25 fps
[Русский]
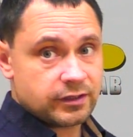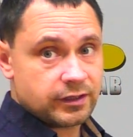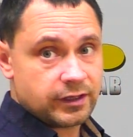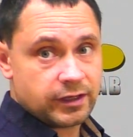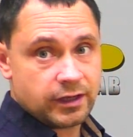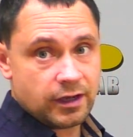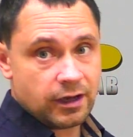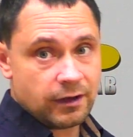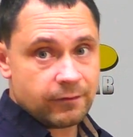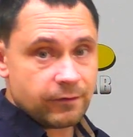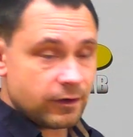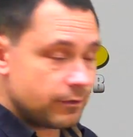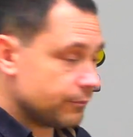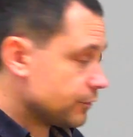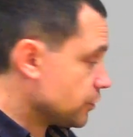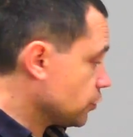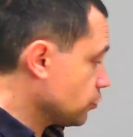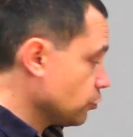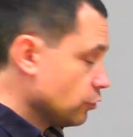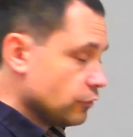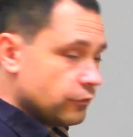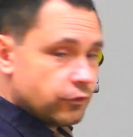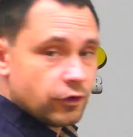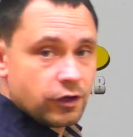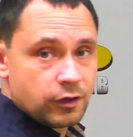Я вам всю
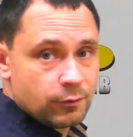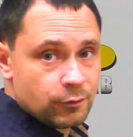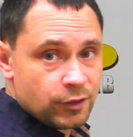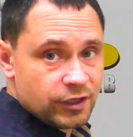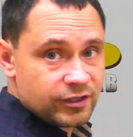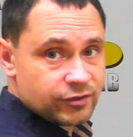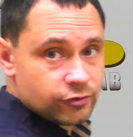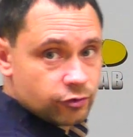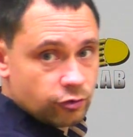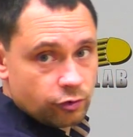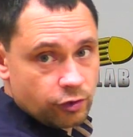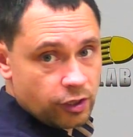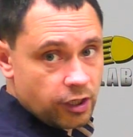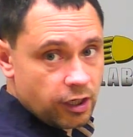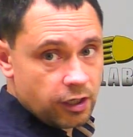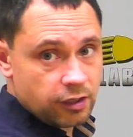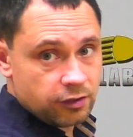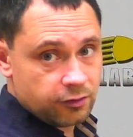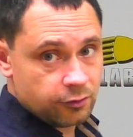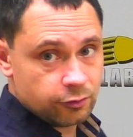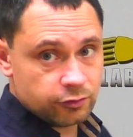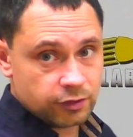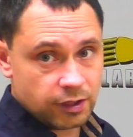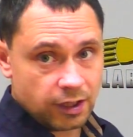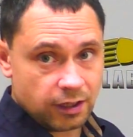информацию
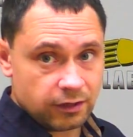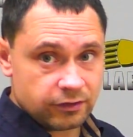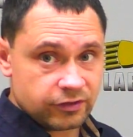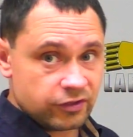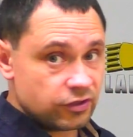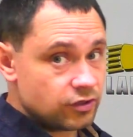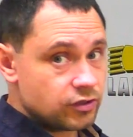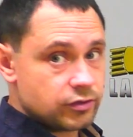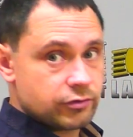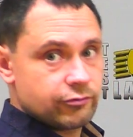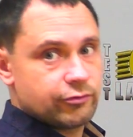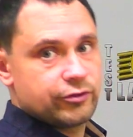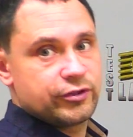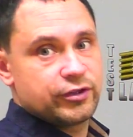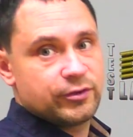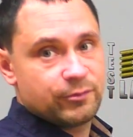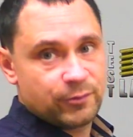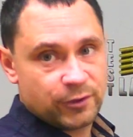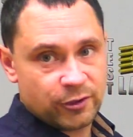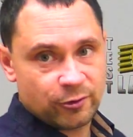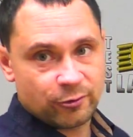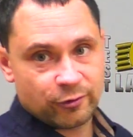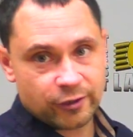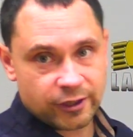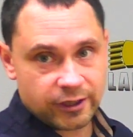реальную дал, ничего не
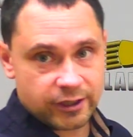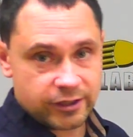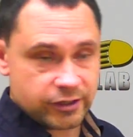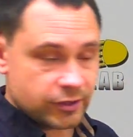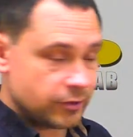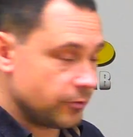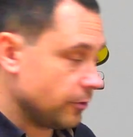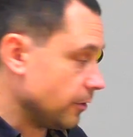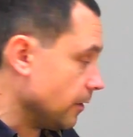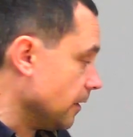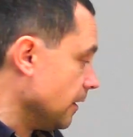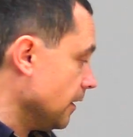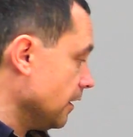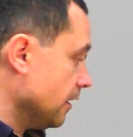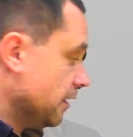приукрашивал.